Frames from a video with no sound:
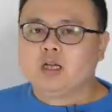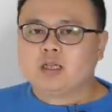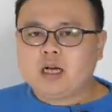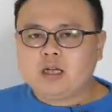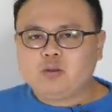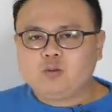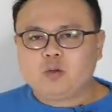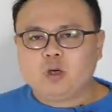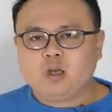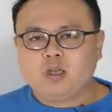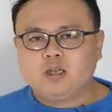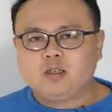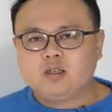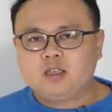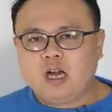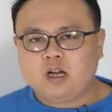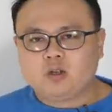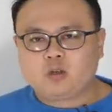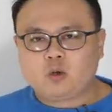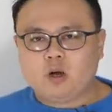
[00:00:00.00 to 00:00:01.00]
他觉得
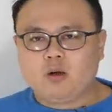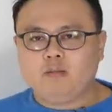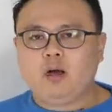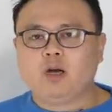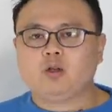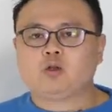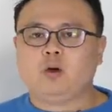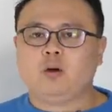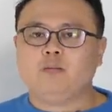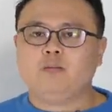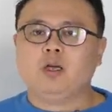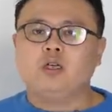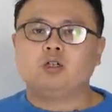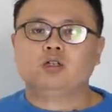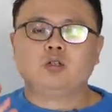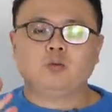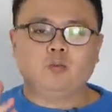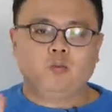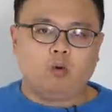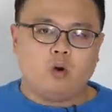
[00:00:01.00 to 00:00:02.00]
下双炮双兵
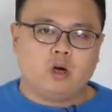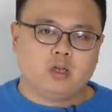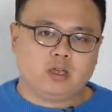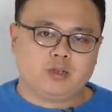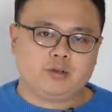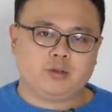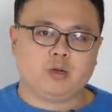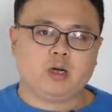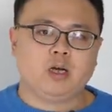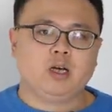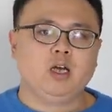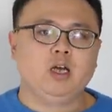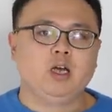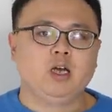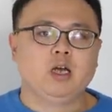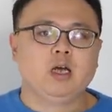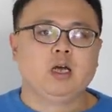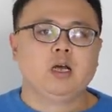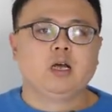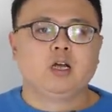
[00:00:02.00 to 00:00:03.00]
是我的权
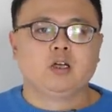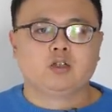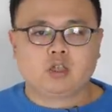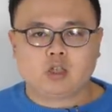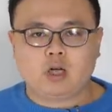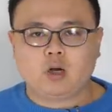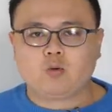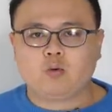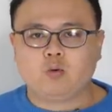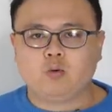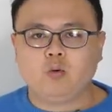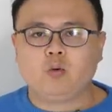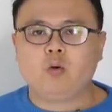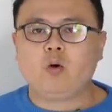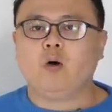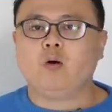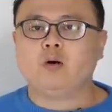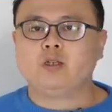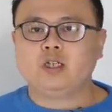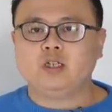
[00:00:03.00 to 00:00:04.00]
利，这个苦
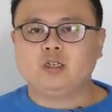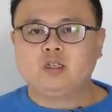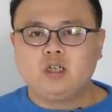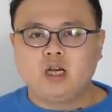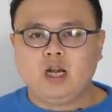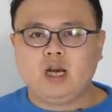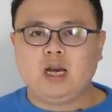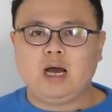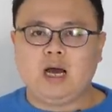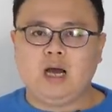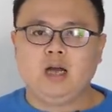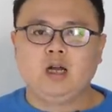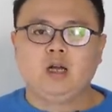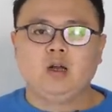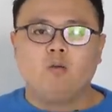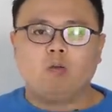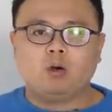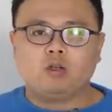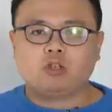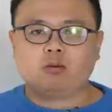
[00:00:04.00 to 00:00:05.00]
果我已经认了，
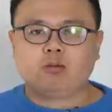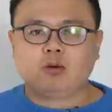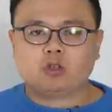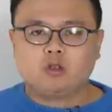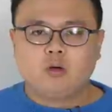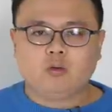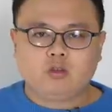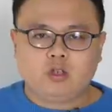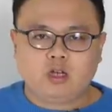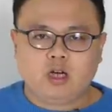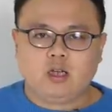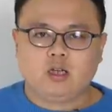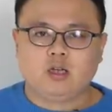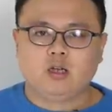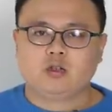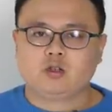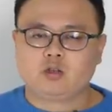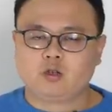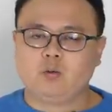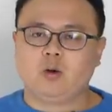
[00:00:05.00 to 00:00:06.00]
我什么时候认
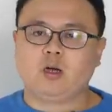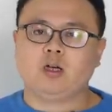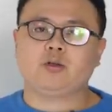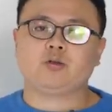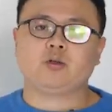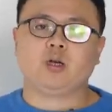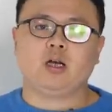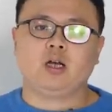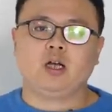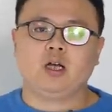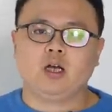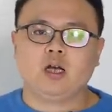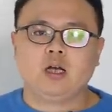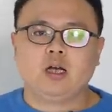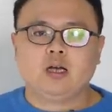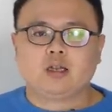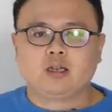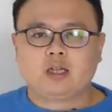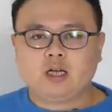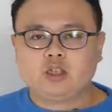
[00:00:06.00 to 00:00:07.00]
是我的权利，
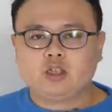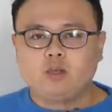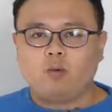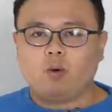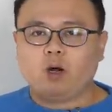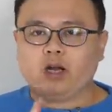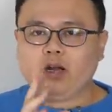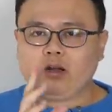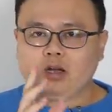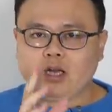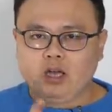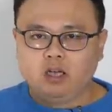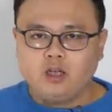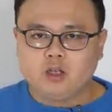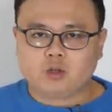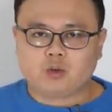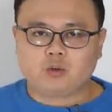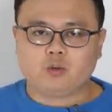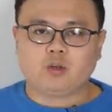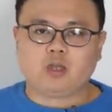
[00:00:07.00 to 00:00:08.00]
但是我要给你
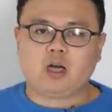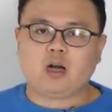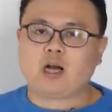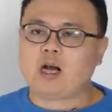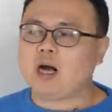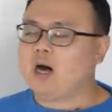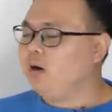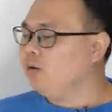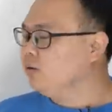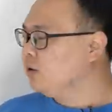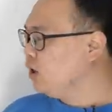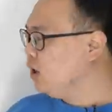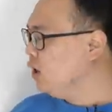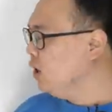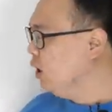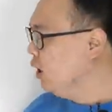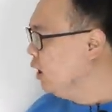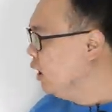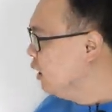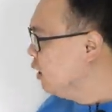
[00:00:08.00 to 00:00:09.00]
出道考
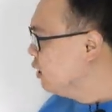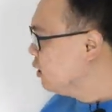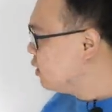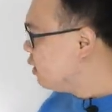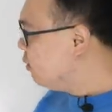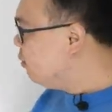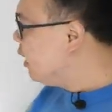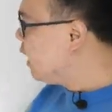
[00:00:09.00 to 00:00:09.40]
题，怎